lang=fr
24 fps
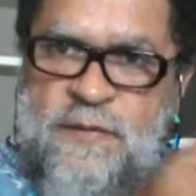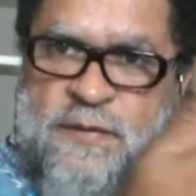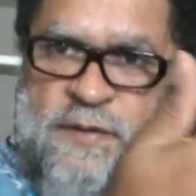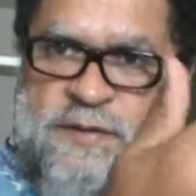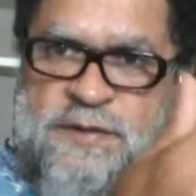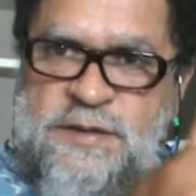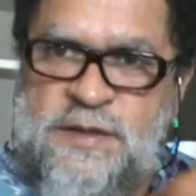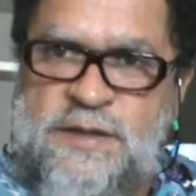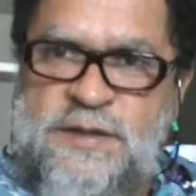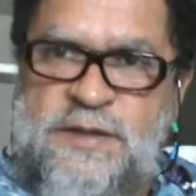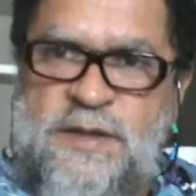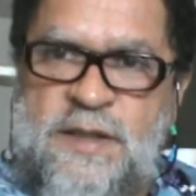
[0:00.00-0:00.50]

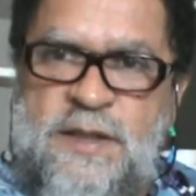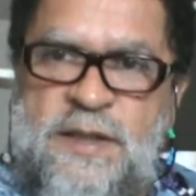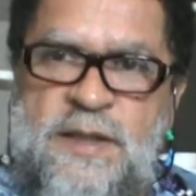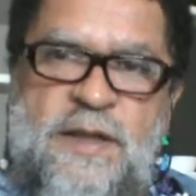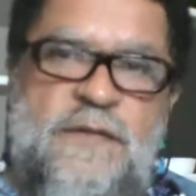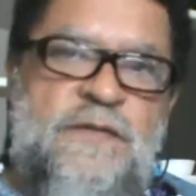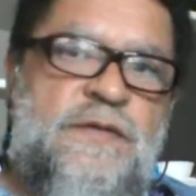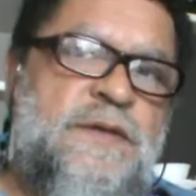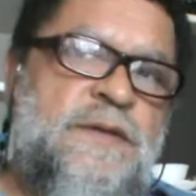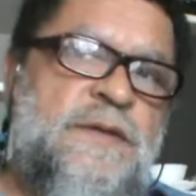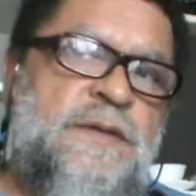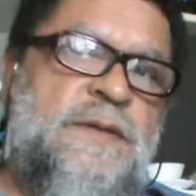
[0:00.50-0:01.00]
s'extrait la
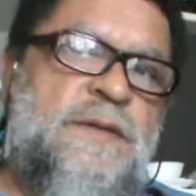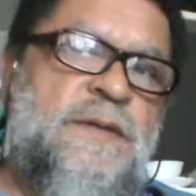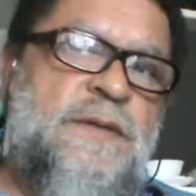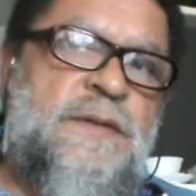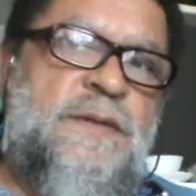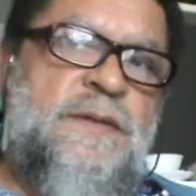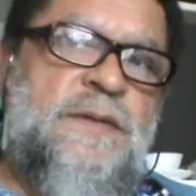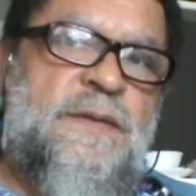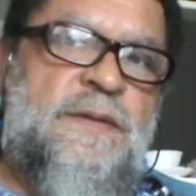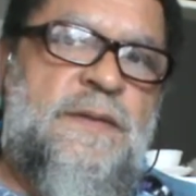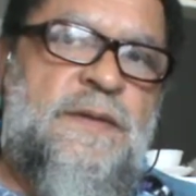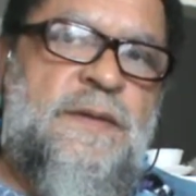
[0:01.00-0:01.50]
vie
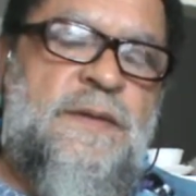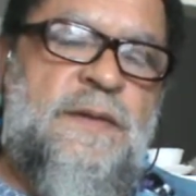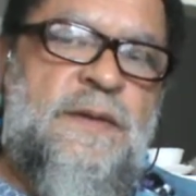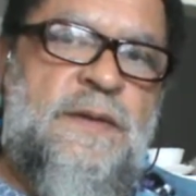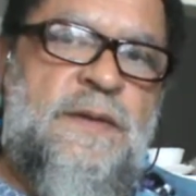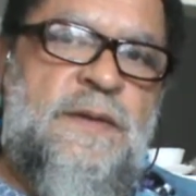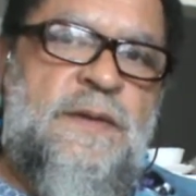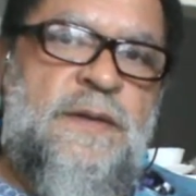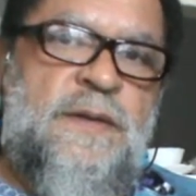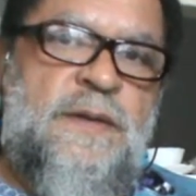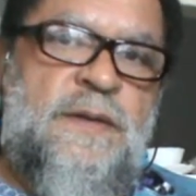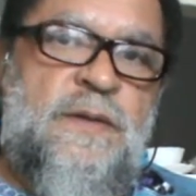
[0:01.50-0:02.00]

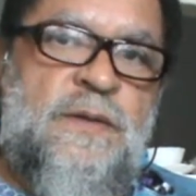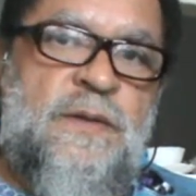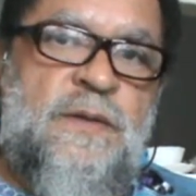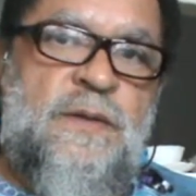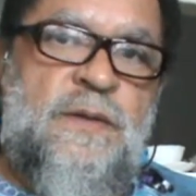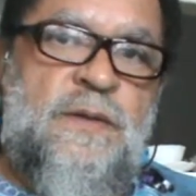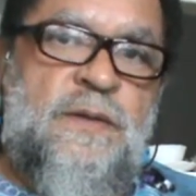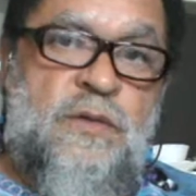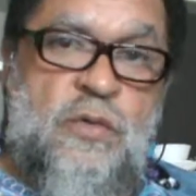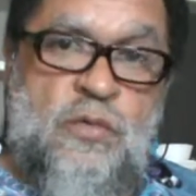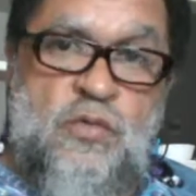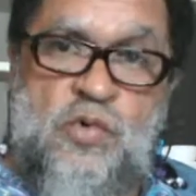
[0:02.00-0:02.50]

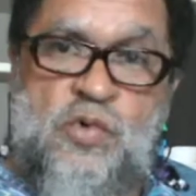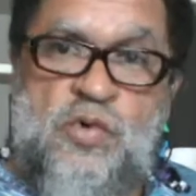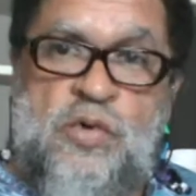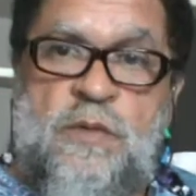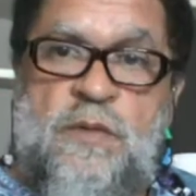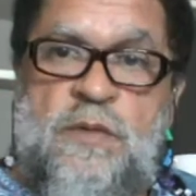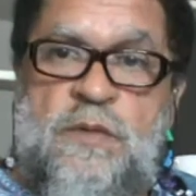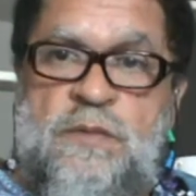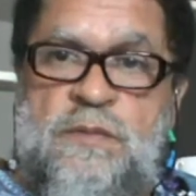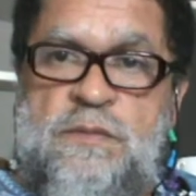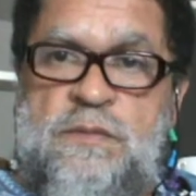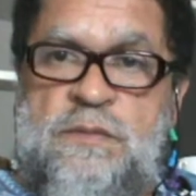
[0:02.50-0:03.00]
que nous sommes.